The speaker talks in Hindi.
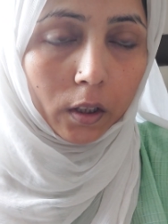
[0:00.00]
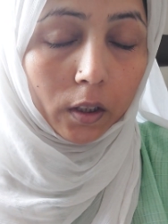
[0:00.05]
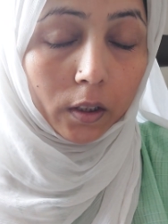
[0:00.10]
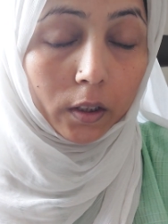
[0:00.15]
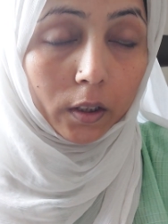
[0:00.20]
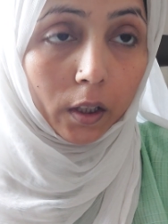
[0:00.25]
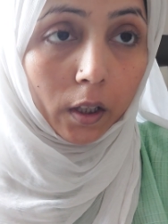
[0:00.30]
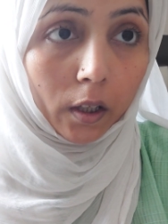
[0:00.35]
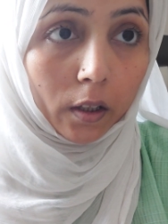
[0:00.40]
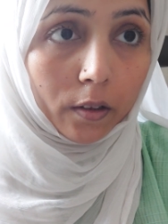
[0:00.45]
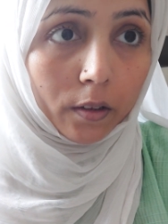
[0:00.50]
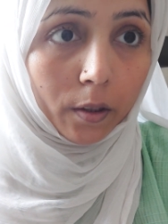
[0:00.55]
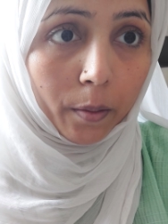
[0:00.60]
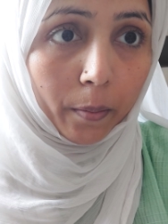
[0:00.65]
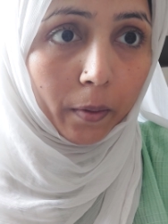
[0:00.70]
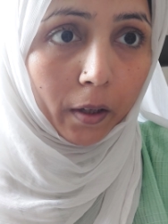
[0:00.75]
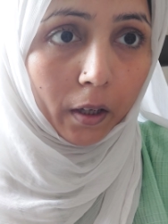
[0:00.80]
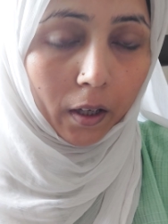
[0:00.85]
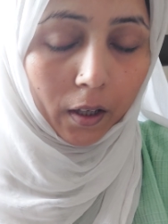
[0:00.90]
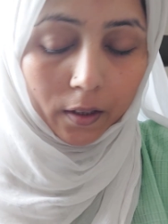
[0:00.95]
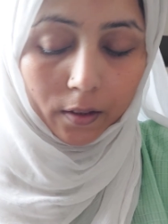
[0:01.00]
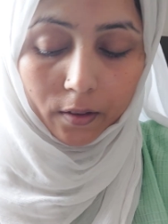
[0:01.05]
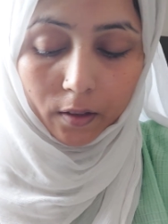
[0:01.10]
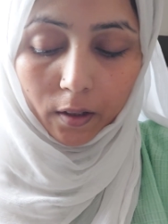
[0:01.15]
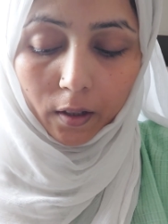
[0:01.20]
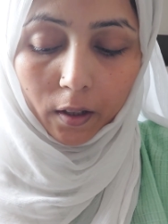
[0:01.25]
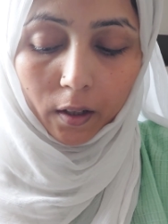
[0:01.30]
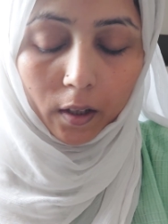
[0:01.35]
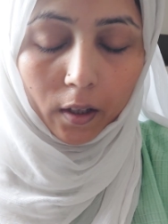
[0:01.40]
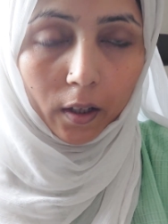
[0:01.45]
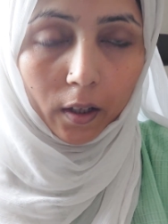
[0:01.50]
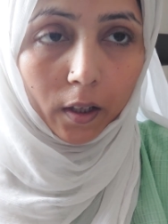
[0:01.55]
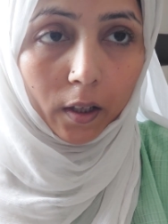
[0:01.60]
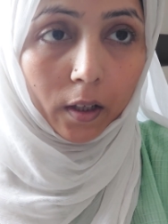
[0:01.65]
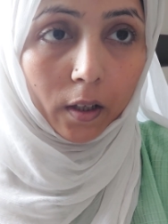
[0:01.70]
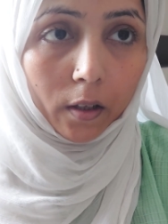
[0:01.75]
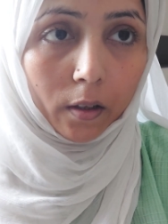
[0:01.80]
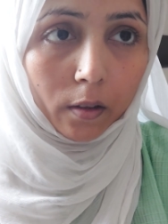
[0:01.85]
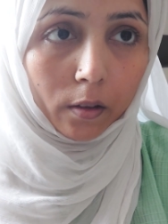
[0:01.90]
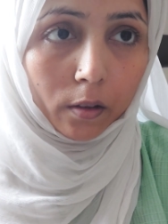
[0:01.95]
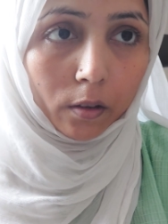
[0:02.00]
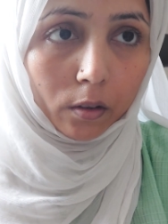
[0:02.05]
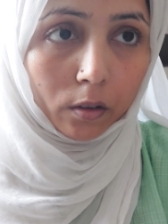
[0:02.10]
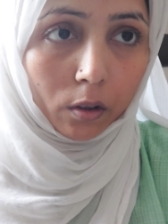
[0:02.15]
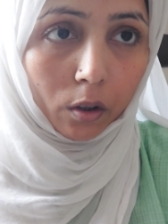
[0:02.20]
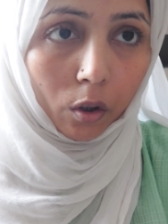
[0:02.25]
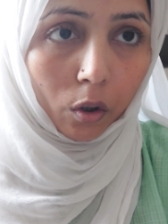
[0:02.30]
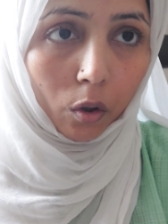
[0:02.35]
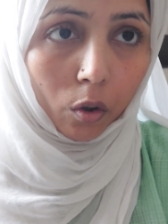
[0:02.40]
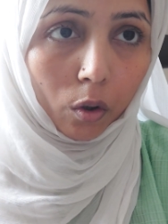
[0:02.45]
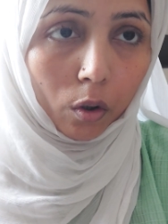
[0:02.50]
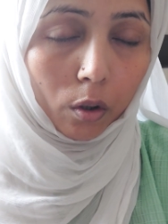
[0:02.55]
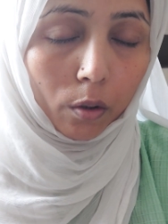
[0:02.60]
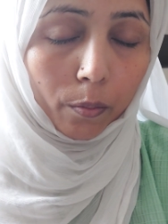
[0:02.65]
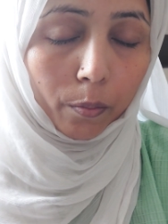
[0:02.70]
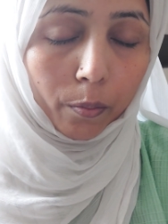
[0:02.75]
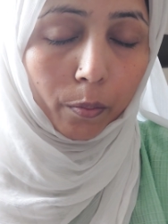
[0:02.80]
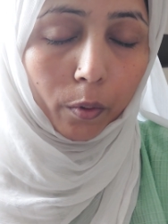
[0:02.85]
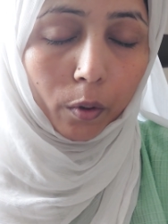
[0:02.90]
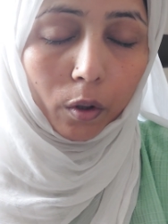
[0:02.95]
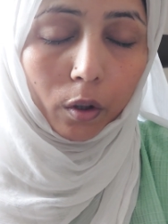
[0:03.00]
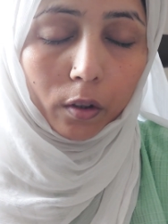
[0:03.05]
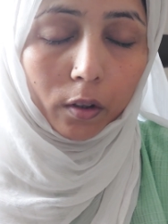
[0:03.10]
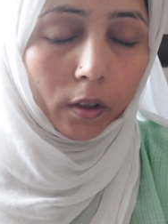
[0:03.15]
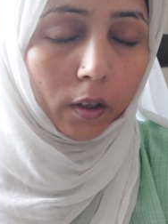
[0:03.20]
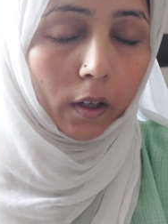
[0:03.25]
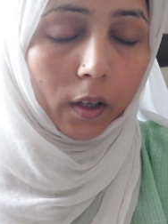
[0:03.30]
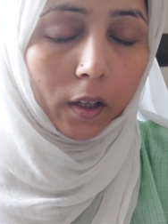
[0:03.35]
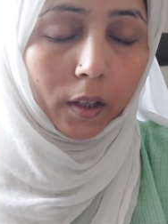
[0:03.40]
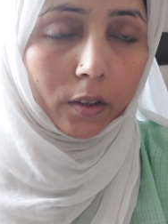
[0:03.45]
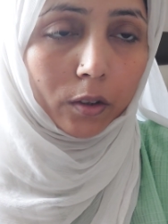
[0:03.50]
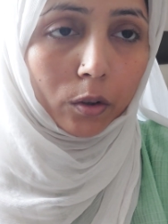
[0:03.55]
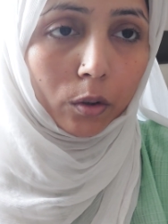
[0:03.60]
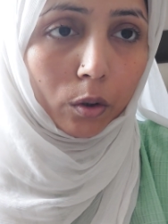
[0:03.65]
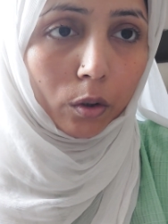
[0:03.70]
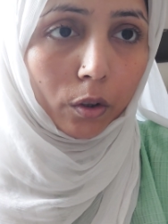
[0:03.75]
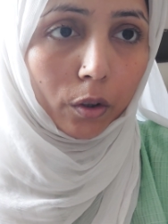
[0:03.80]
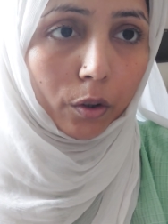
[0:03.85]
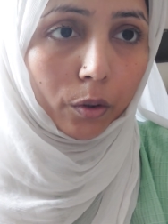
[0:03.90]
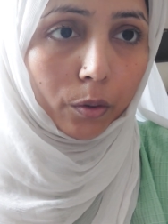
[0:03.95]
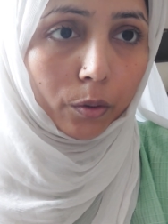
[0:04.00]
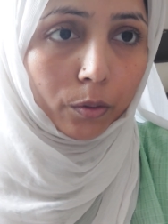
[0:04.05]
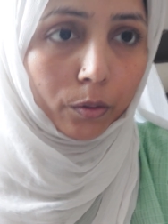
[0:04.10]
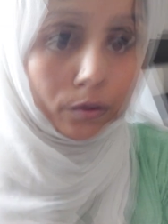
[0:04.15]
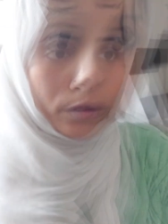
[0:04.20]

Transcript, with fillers: अच्छी खासी मैंने आइसिंग कर ली है और बहुत रिलैक्स हो गई हूँ